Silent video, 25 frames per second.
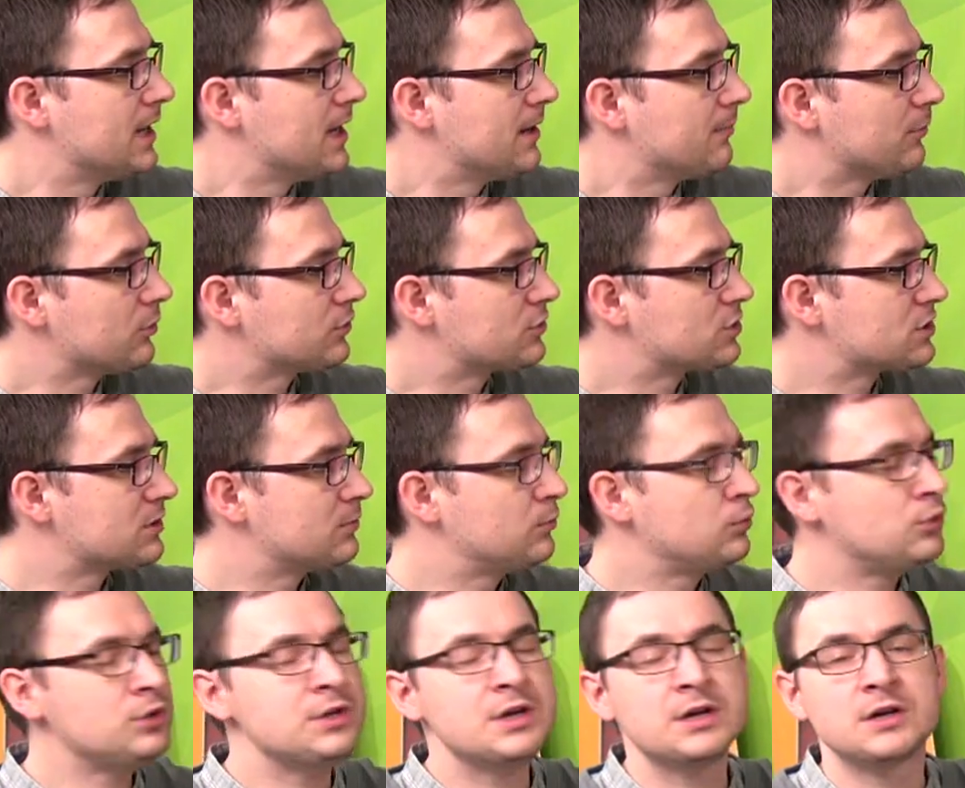
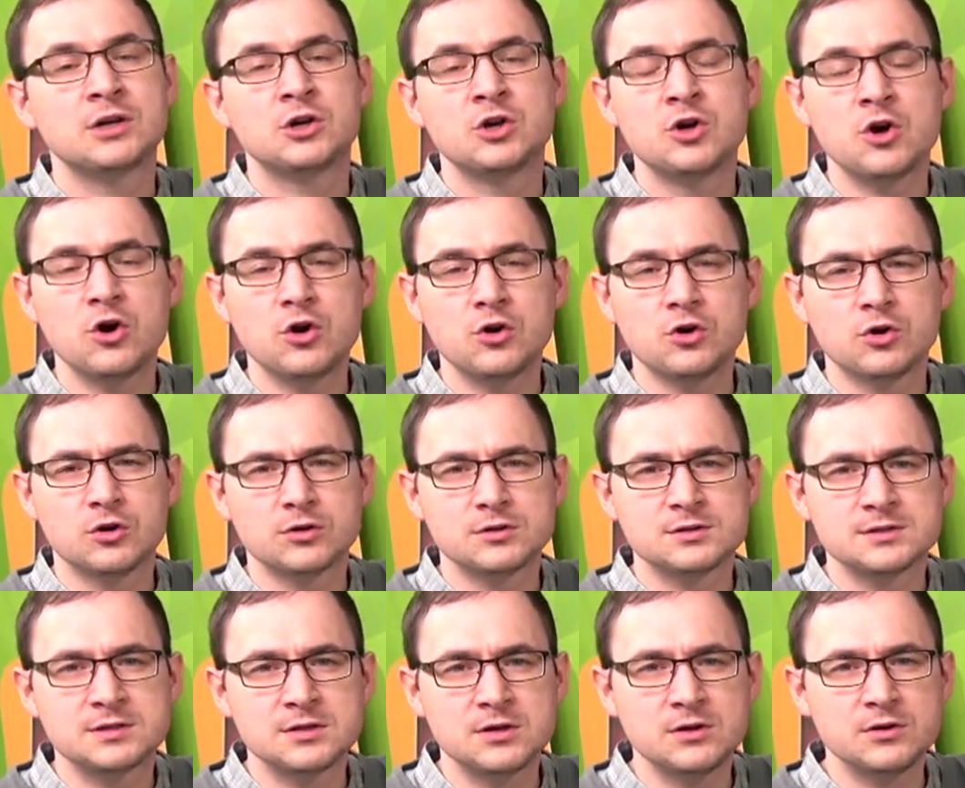Potrzebuje kogo,
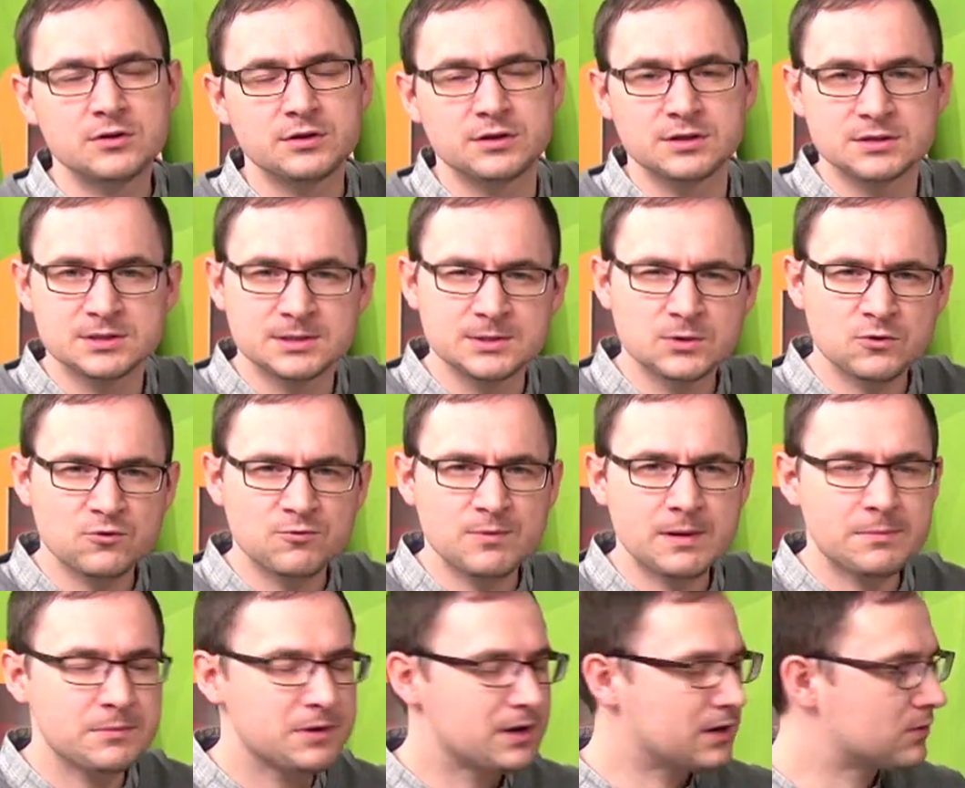co i znów
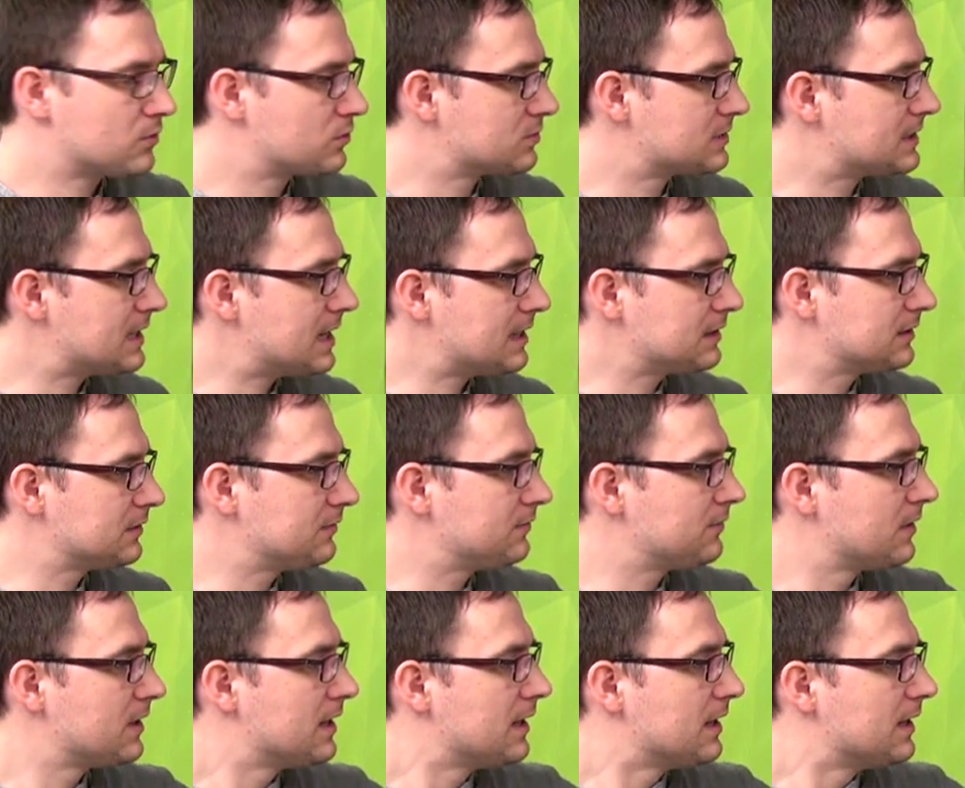mamy
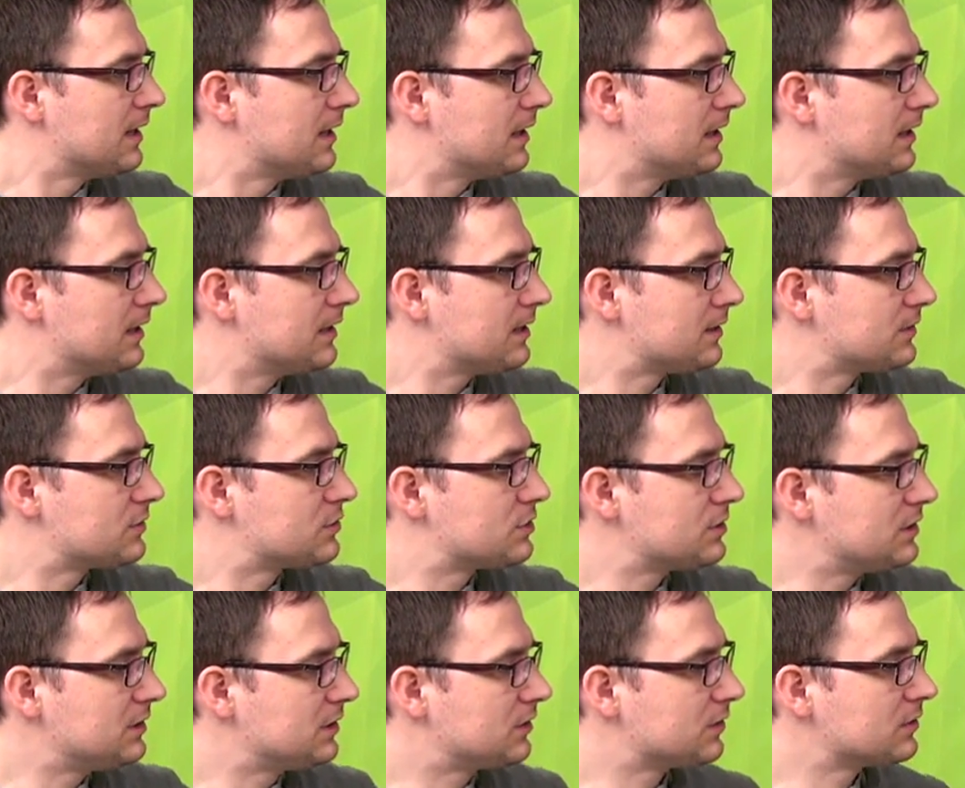akuzatyw, y,
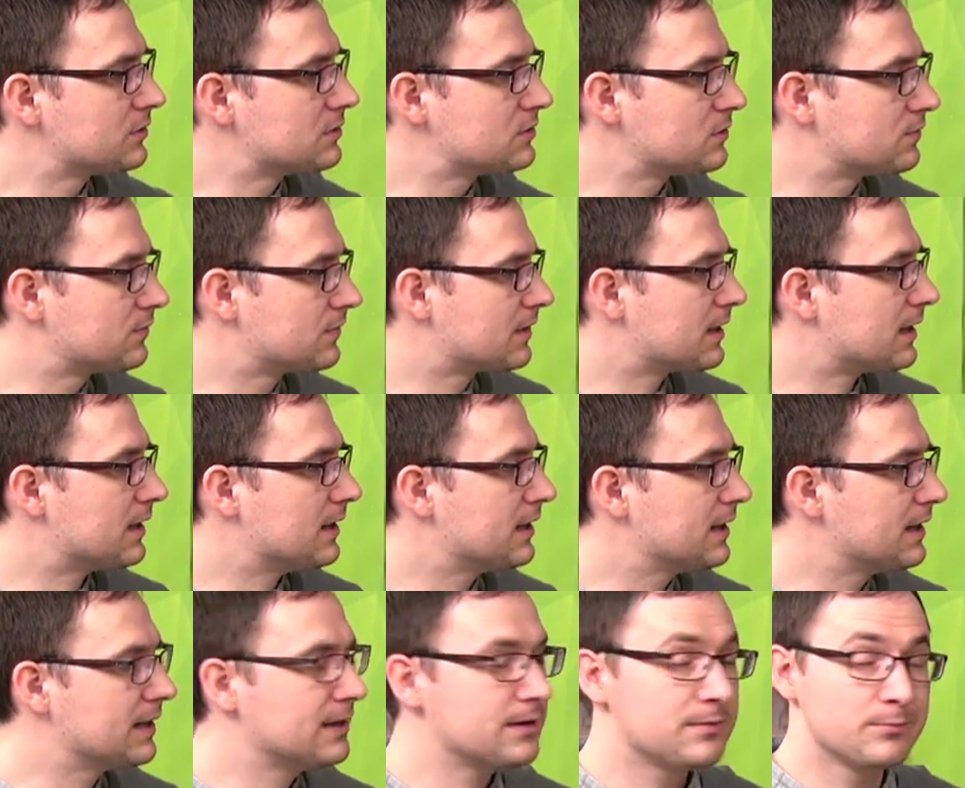czyli końcówka
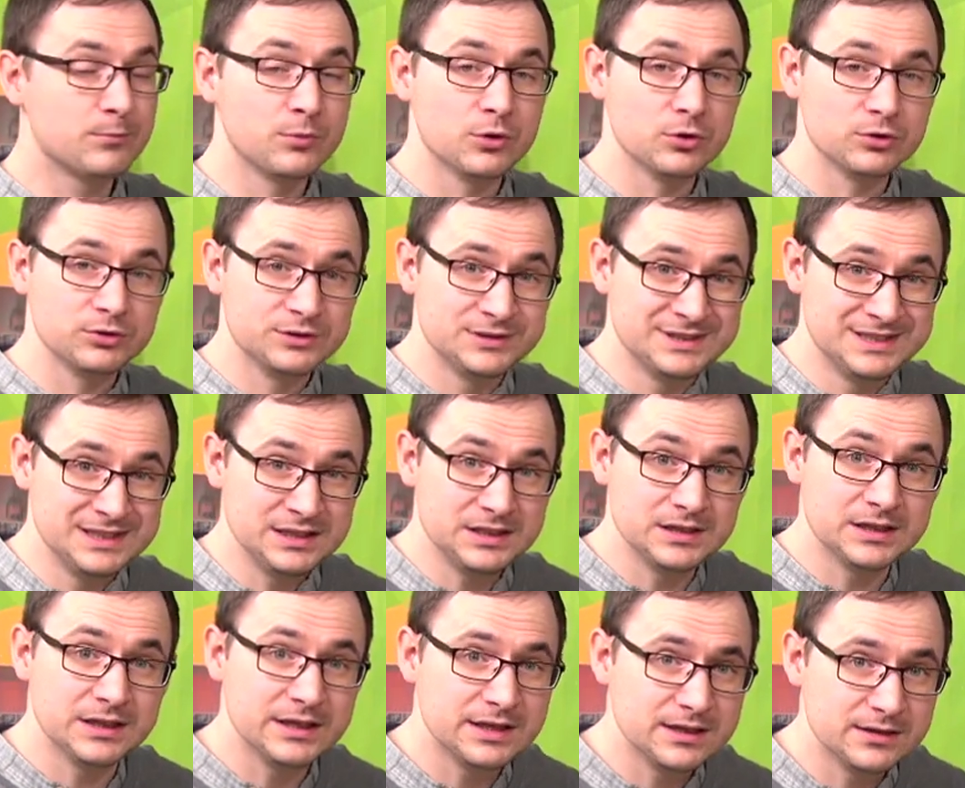e, bo
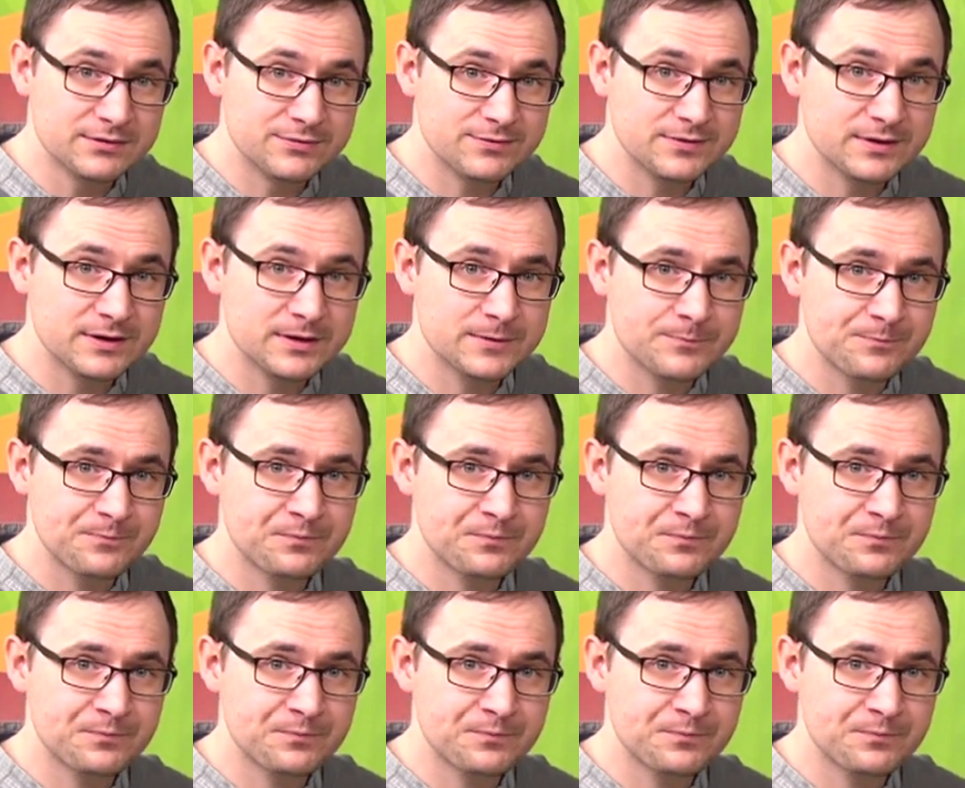die Hilfe.